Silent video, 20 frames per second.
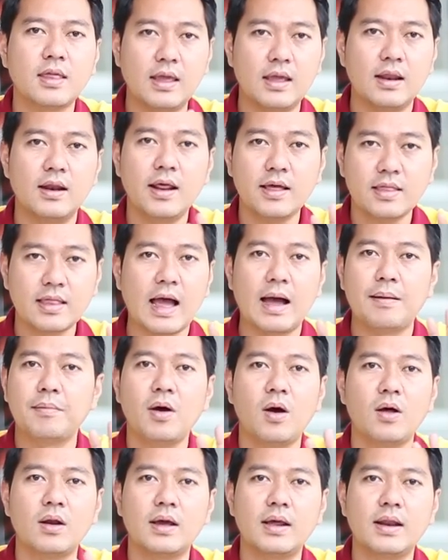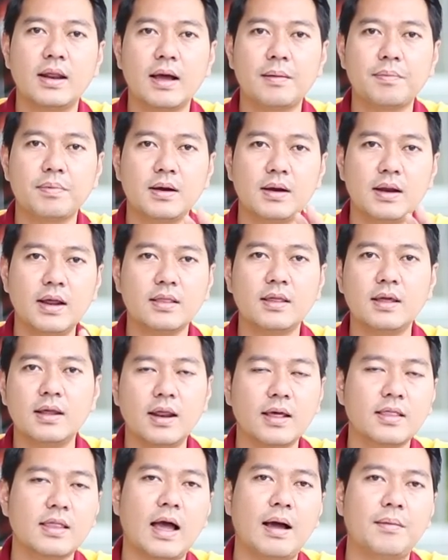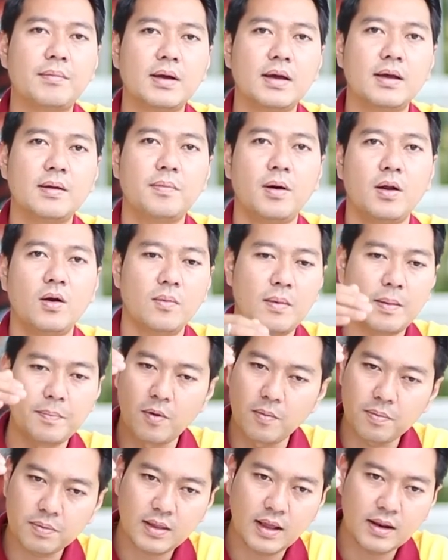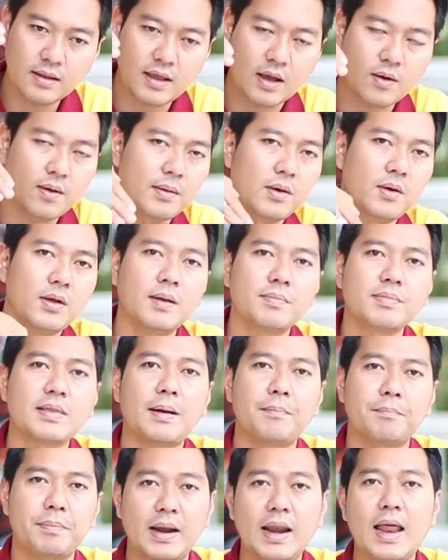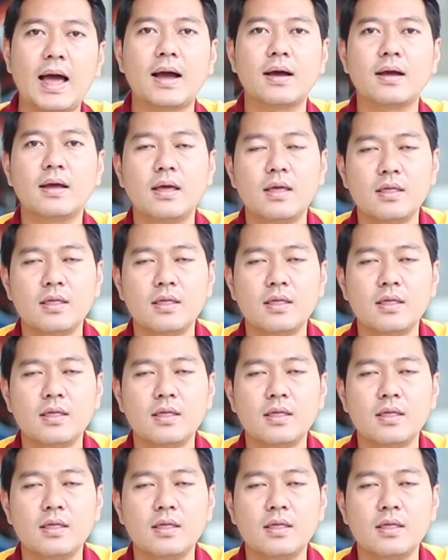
4 เลข 3 รอเลยนะครับคือเลข4เลข3เลยพอลงมาปุ๊บท่านใช้ความเร็วให้ต่ำๆเป็นหลัก